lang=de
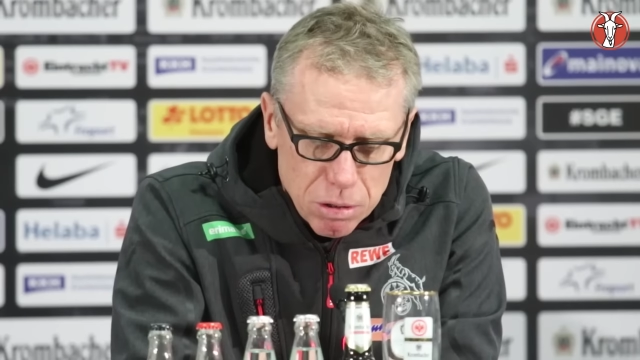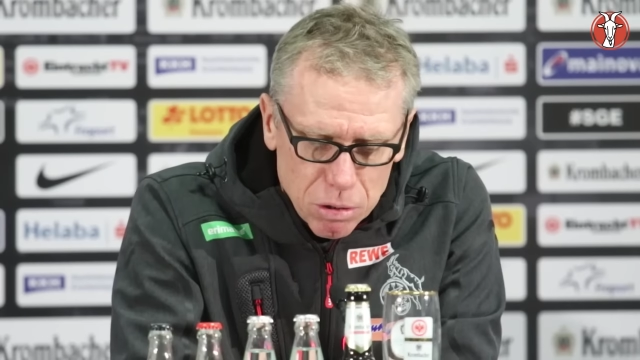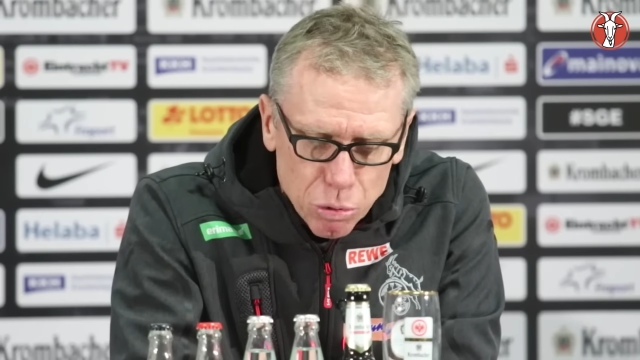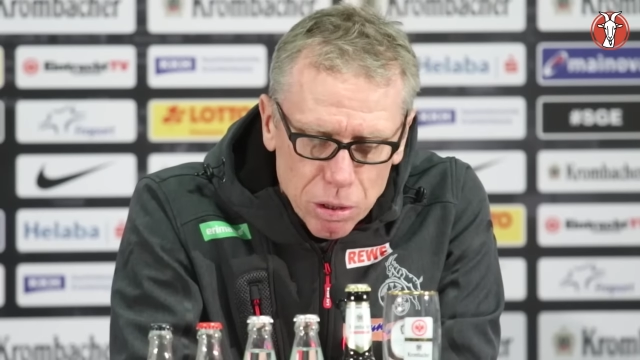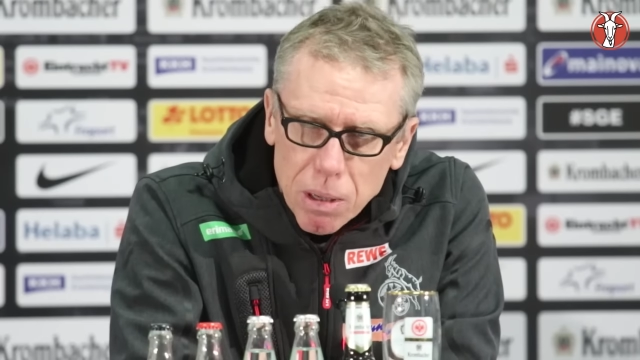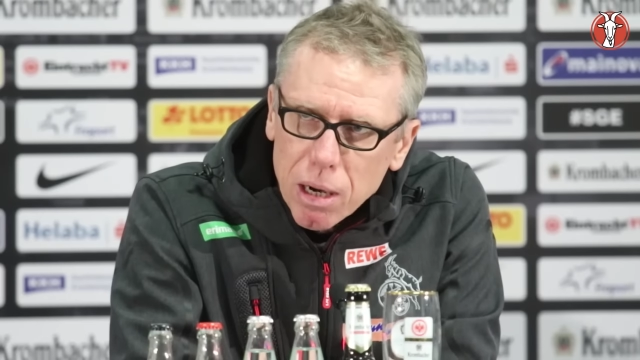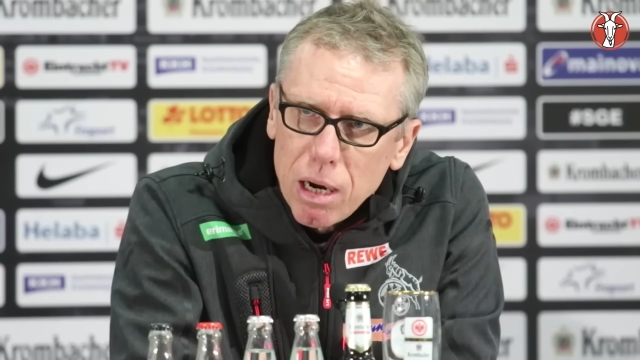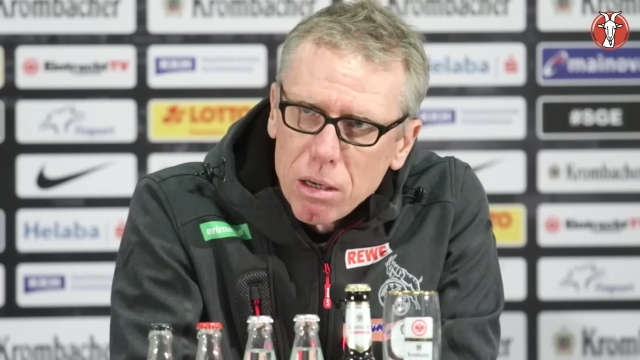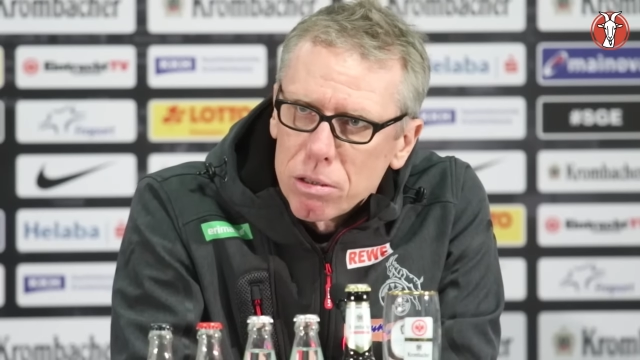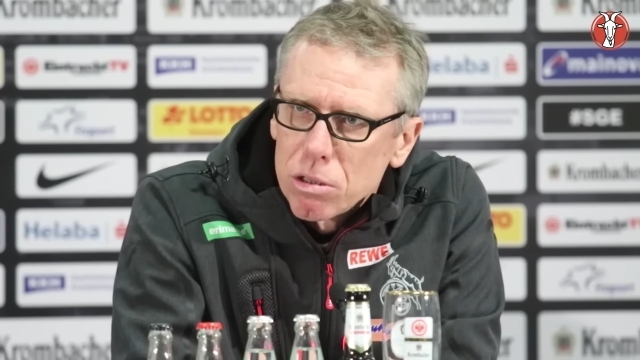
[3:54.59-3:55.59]
gute
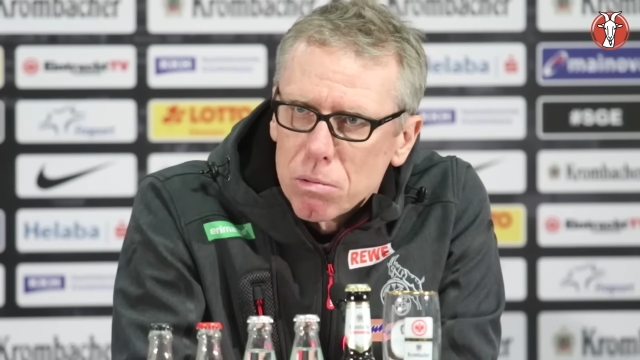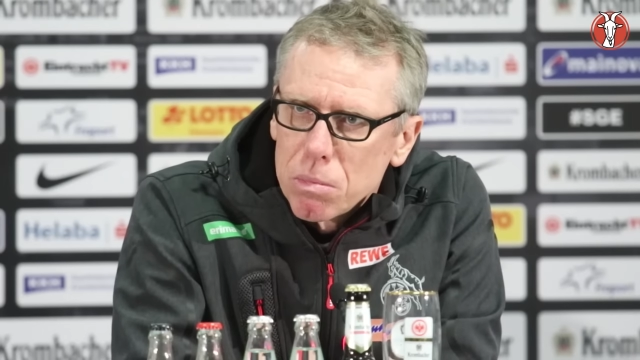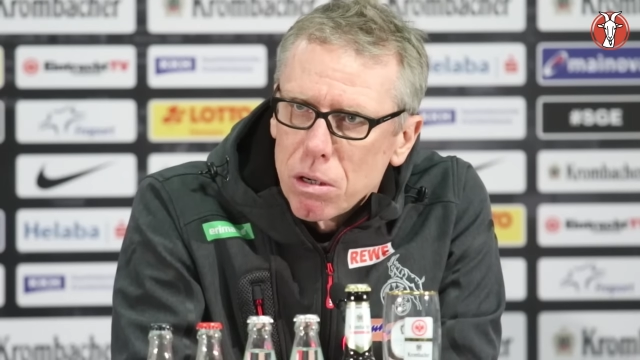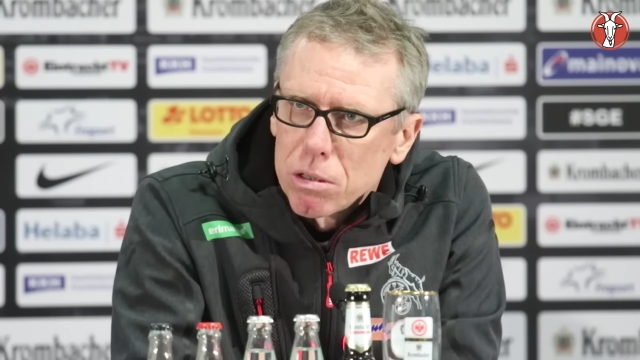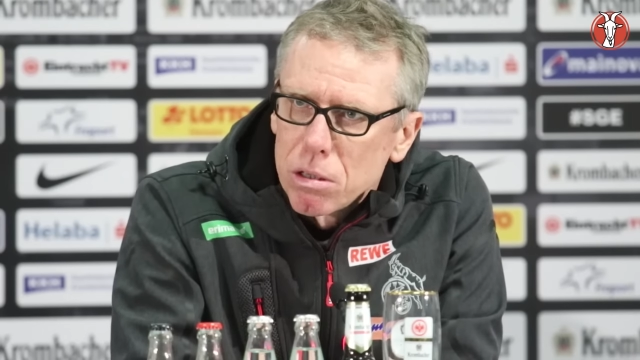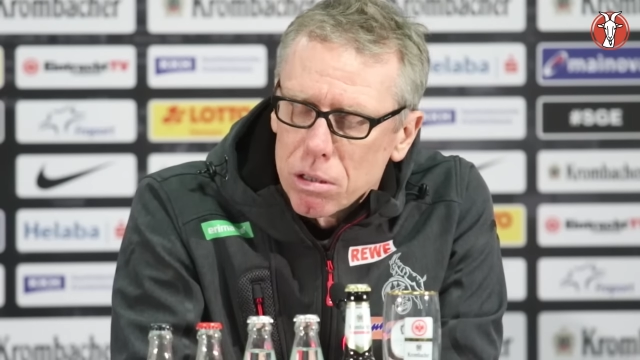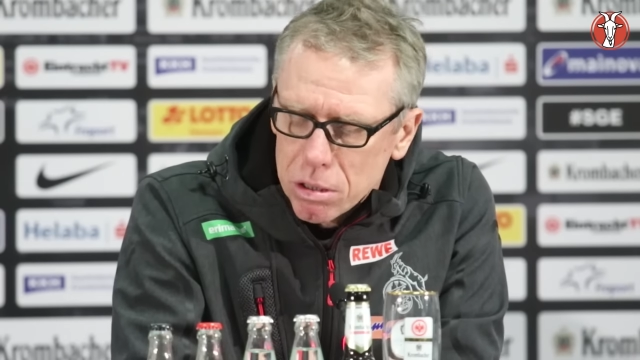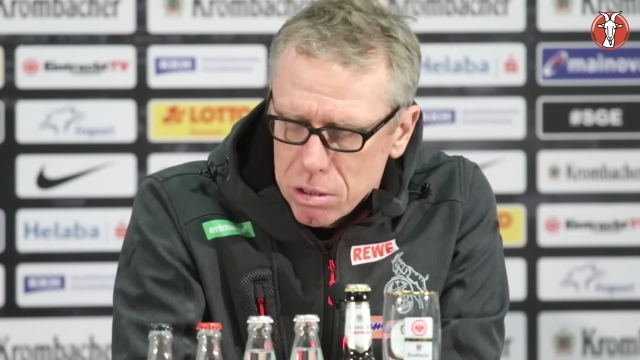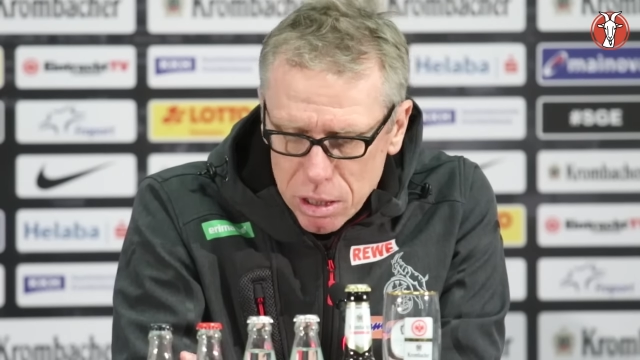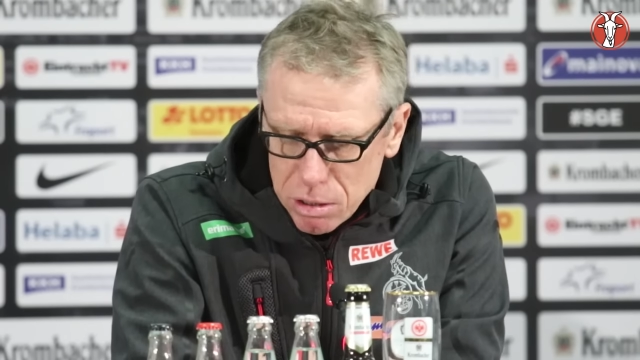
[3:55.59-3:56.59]
Moral hat, das hat man heute auch
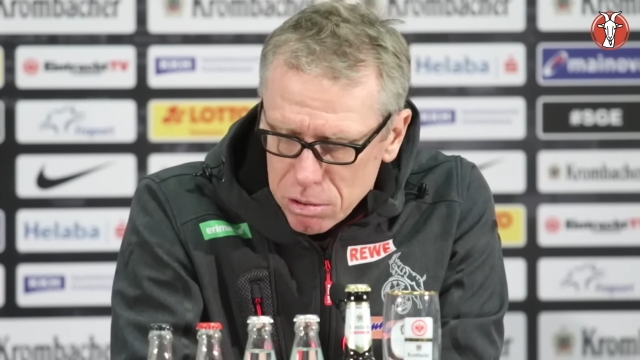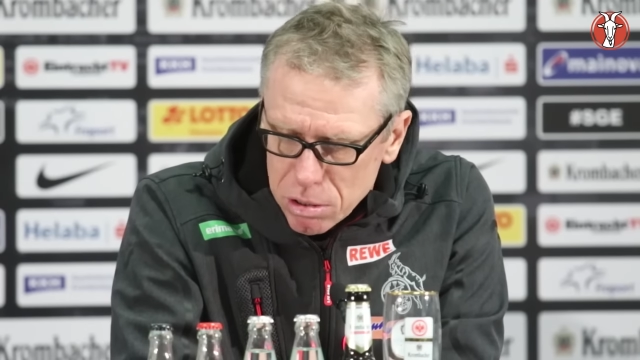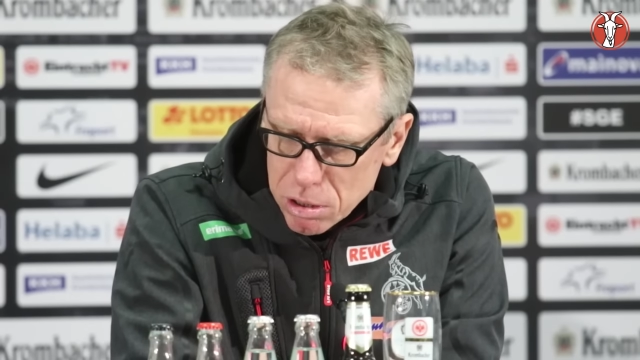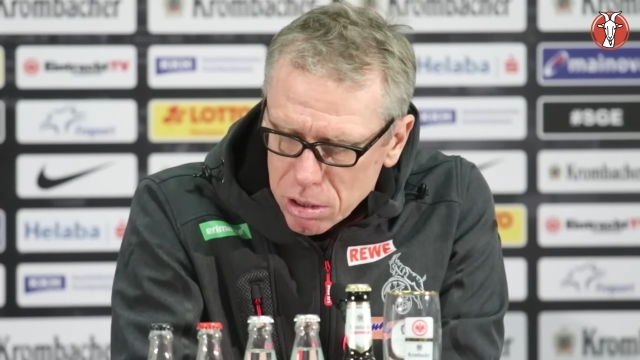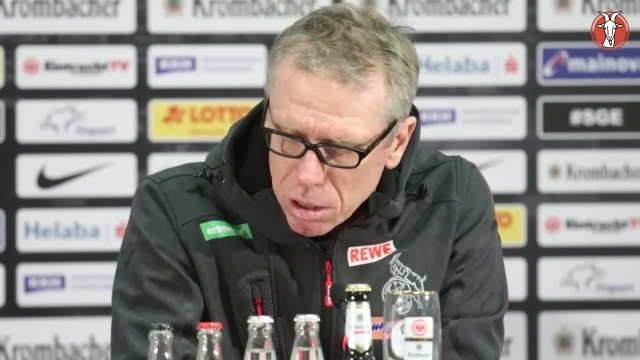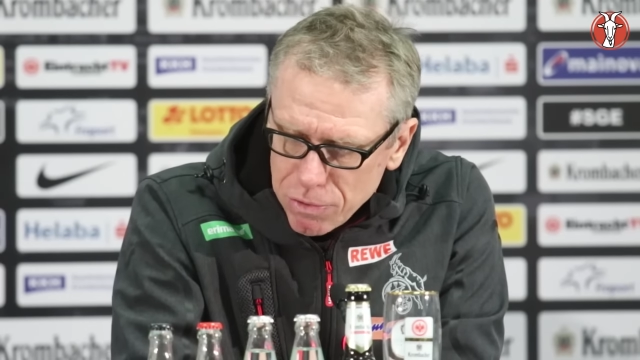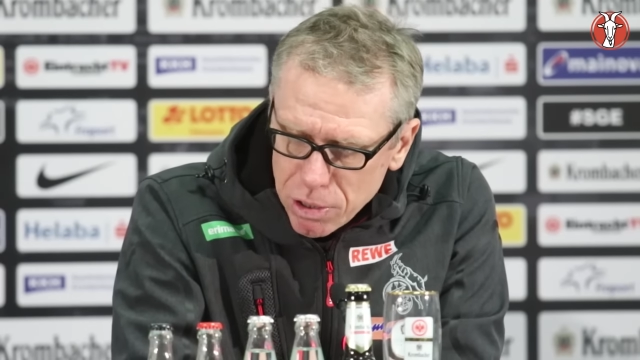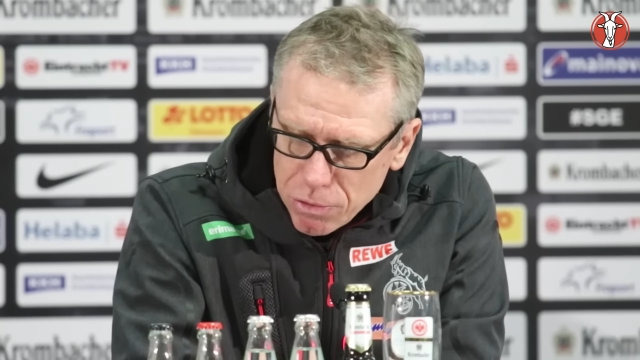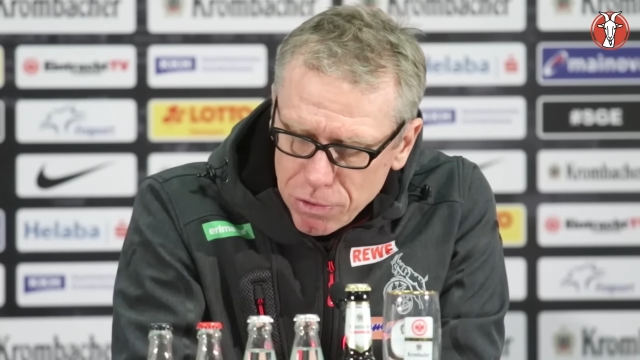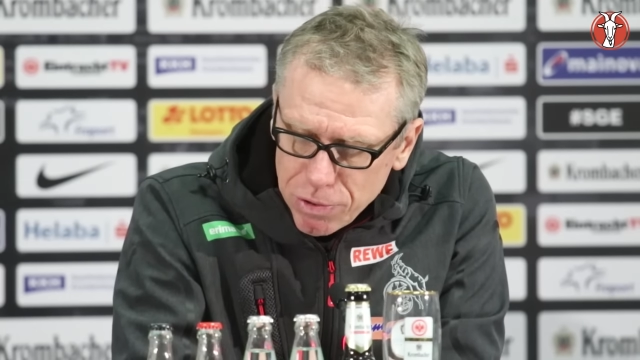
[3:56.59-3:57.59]
gesehen und das trifft
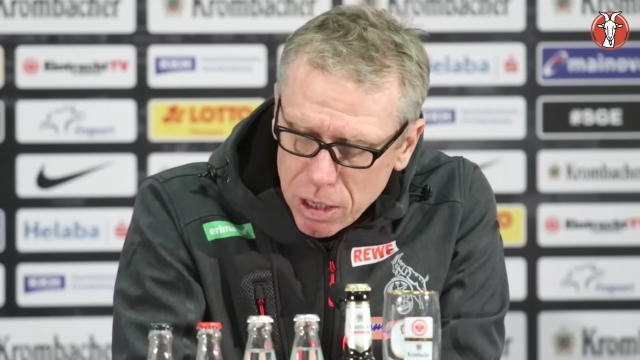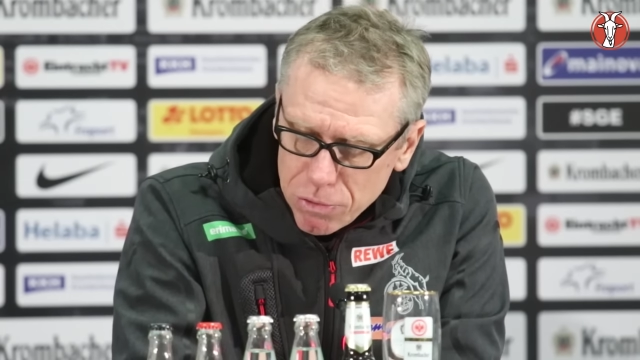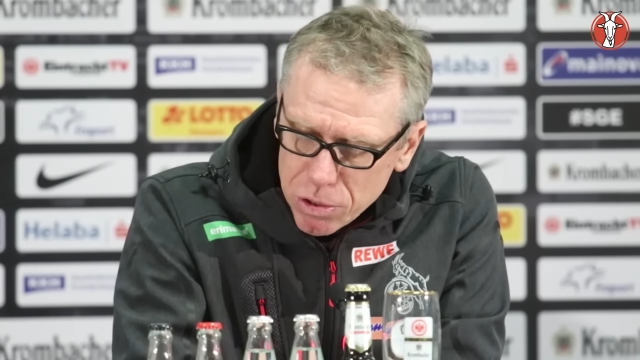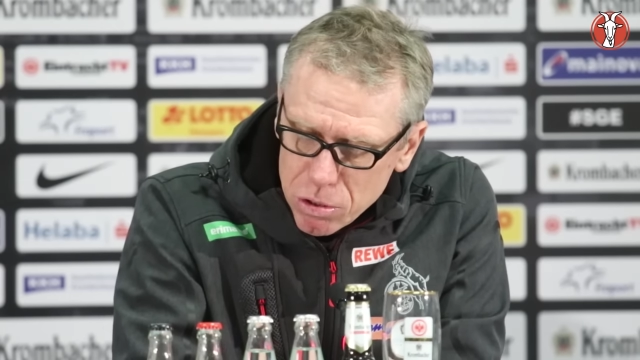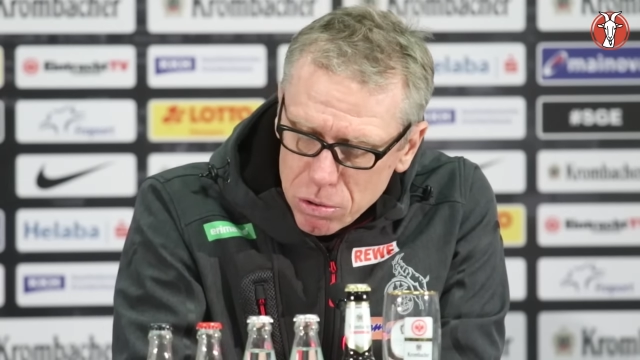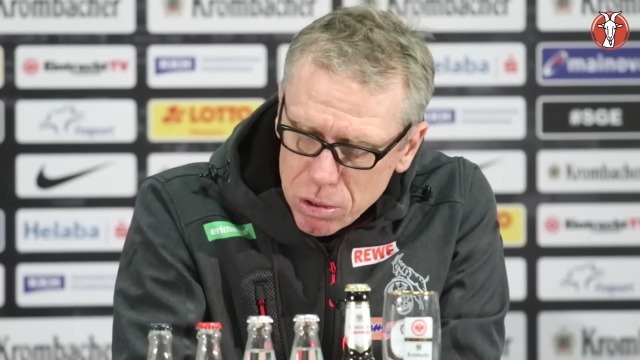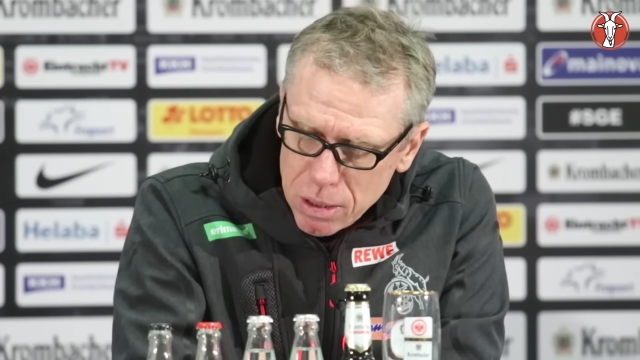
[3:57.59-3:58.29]
auch für Frankfurt zu.